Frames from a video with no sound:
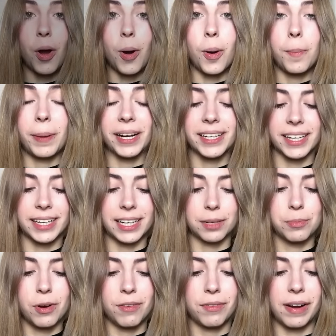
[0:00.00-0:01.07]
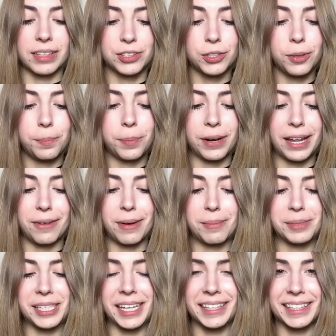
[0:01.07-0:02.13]
o pankejkach mowa, to
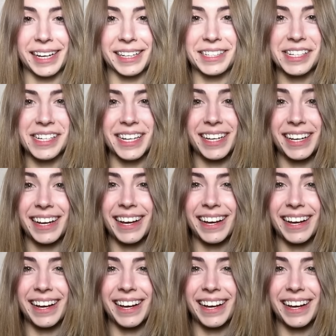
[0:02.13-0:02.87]
polałam je także